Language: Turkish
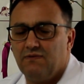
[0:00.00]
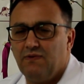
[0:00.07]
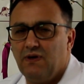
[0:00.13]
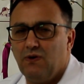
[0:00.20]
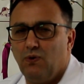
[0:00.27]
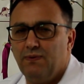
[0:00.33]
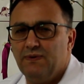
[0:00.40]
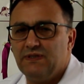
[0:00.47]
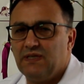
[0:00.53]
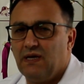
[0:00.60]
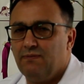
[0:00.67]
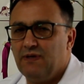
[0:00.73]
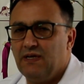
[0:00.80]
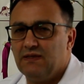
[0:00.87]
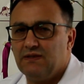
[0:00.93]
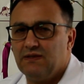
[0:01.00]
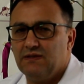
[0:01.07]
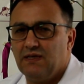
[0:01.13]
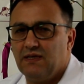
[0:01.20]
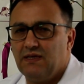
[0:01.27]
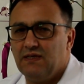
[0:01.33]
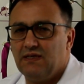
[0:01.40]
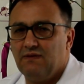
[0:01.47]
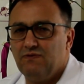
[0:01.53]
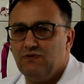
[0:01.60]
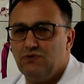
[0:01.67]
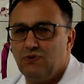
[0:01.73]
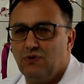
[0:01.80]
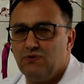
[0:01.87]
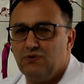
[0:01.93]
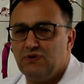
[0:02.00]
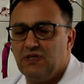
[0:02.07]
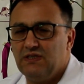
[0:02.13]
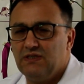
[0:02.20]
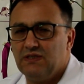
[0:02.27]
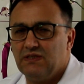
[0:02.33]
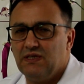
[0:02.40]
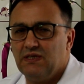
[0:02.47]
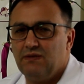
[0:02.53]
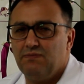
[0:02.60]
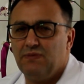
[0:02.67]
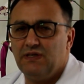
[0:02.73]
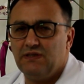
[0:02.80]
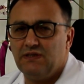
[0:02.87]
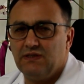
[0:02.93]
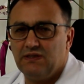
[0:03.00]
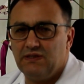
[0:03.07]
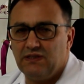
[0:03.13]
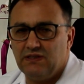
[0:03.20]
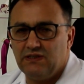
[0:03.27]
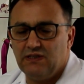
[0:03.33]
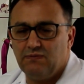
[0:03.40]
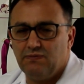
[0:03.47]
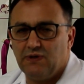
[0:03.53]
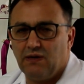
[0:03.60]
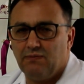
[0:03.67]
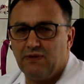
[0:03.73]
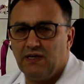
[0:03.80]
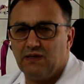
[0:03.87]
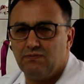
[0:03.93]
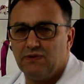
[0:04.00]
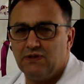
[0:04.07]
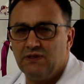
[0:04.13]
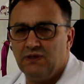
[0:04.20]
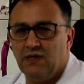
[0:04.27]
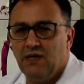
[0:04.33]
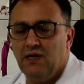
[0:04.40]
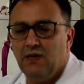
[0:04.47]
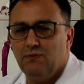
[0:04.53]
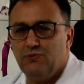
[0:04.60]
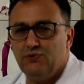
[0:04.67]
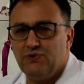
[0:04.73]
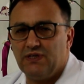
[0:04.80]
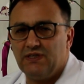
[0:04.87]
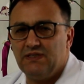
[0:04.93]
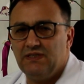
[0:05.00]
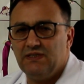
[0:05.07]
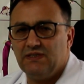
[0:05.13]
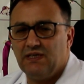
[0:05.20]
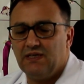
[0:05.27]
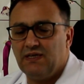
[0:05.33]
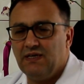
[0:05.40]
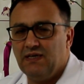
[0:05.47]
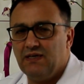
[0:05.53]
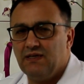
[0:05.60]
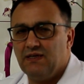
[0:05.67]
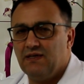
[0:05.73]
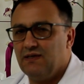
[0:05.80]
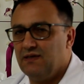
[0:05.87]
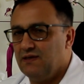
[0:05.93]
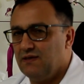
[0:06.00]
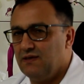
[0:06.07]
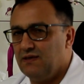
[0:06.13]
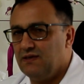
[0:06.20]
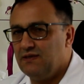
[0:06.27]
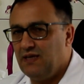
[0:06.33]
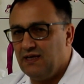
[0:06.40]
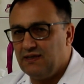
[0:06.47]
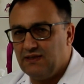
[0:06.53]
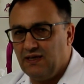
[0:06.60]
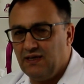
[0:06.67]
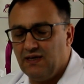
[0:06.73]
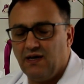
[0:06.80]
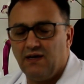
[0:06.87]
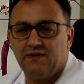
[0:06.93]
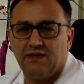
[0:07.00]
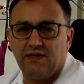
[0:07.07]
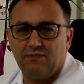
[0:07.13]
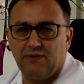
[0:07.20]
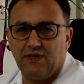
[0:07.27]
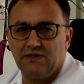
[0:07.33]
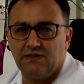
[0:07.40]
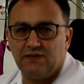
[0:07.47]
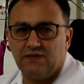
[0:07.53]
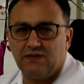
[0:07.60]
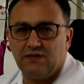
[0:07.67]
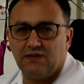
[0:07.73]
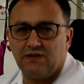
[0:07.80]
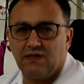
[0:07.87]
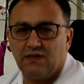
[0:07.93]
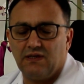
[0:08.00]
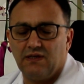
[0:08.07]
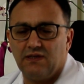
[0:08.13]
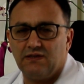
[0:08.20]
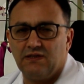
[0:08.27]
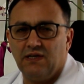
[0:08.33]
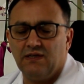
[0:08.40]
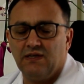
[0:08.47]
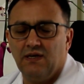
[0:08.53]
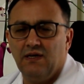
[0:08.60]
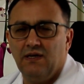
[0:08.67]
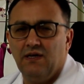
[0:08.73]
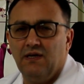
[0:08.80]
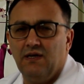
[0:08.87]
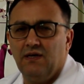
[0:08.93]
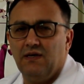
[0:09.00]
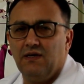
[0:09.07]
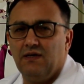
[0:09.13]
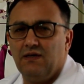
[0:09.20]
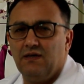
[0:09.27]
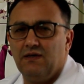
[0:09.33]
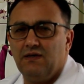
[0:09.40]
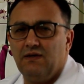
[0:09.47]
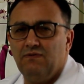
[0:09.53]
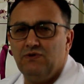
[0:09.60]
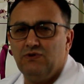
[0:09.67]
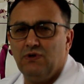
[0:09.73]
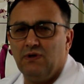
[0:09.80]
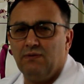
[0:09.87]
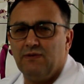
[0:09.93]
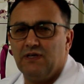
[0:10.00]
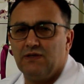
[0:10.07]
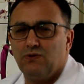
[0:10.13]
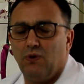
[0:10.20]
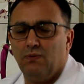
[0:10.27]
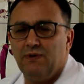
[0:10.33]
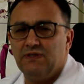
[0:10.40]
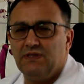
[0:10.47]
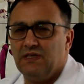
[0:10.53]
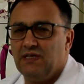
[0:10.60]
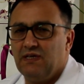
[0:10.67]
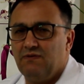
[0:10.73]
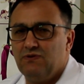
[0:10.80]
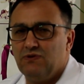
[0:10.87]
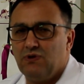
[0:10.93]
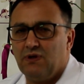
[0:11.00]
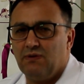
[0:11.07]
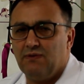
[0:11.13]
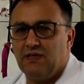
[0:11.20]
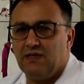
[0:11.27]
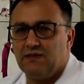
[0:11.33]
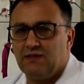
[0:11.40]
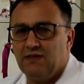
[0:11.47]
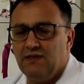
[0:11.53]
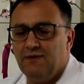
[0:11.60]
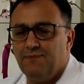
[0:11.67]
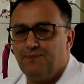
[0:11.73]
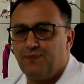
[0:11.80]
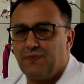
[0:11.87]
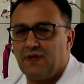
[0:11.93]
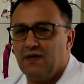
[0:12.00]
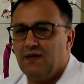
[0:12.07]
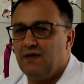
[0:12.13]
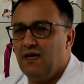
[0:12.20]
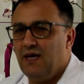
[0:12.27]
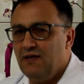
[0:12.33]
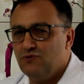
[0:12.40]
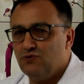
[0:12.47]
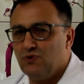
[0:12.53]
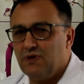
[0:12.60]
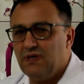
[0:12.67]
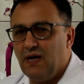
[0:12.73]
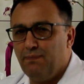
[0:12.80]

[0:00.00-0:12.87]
ve obezite ameliyatındaki revizyon çeşitleri bir çeşit bir ameliyat mıdır? Bunları sizlere e, tek tek anlatmaya çalışacağız arkadaşlar. E, revizyon ameliyatı, obezite de revizyon ameliyatı e, en çok